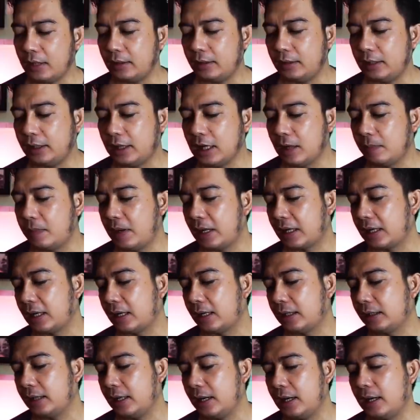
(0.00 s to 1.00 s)
tiga
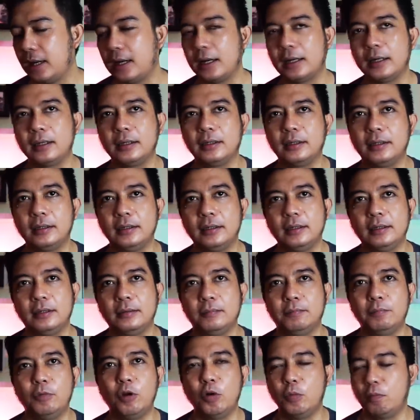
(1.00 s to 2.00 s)
belakangnya
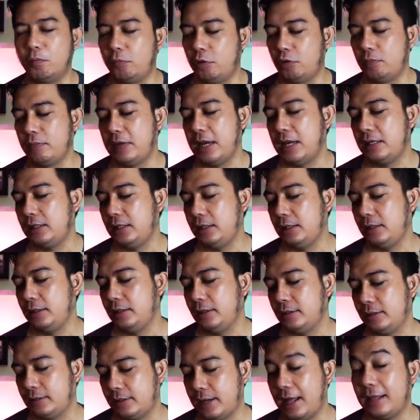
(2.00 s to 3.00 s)
belum belum nyanyi
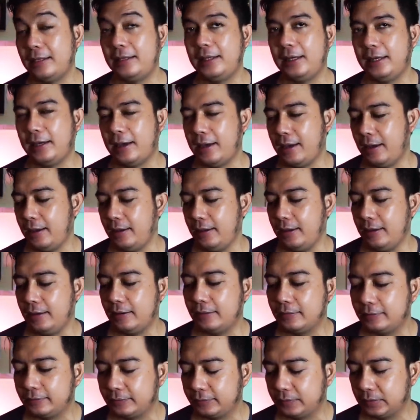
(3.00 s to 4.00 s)
nanti kayaknya
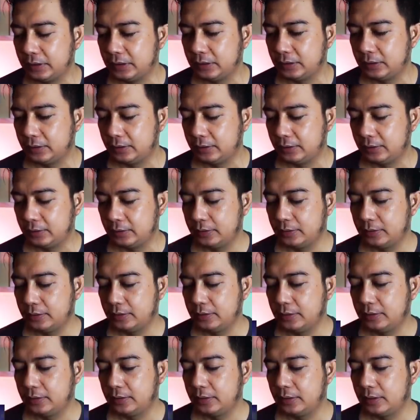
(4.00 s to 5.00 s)

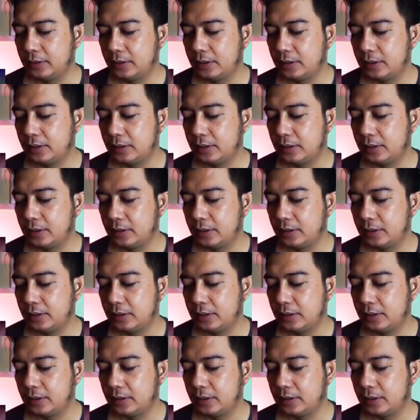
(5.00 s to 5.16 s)
ada